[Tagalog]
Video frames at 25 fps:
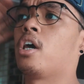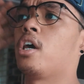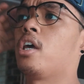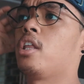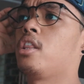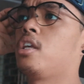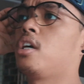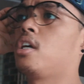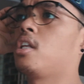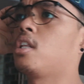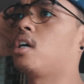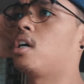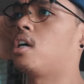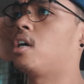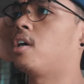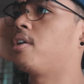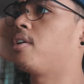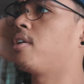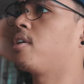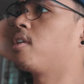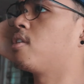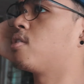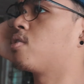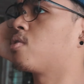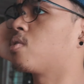And then,
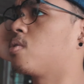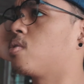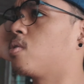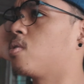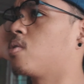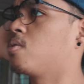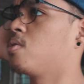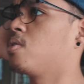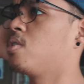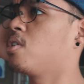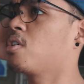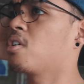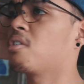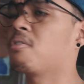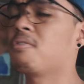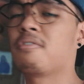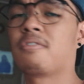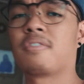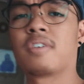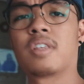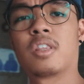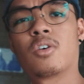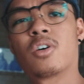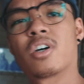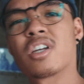uh, so, di ko na
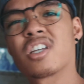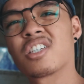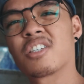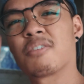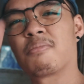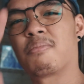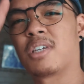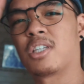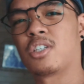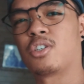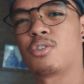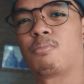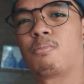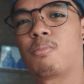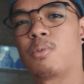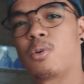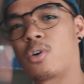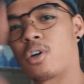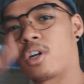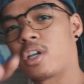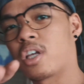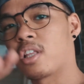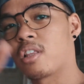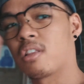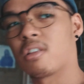nabivideoan kasi medyo
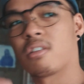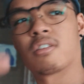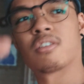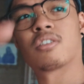boring